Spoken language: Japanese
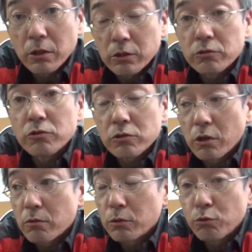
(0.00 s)
書いてあるじゃないですか
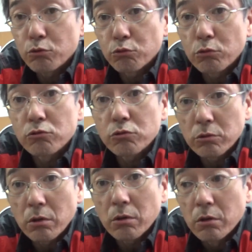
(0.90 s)
あれはどういうことなんですか
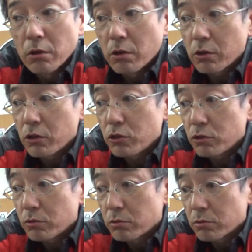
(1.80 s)
ねあれに